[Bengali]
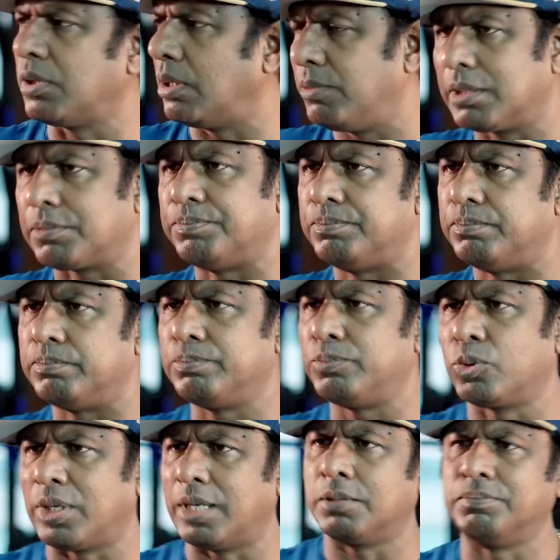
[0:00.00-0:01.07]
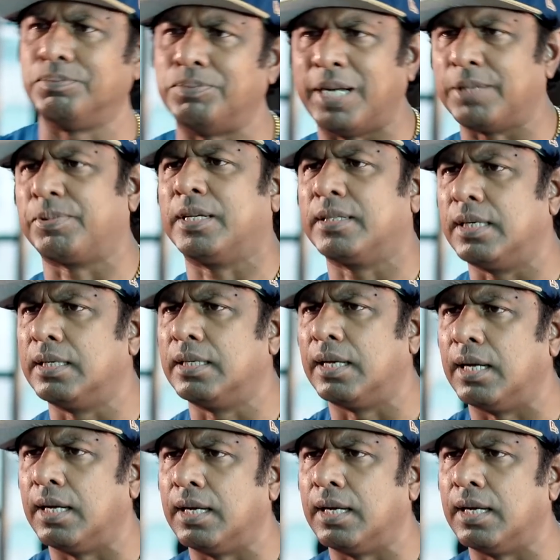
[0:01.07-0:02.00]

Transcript: তো আমার পুরান ভাই ব্রাদার না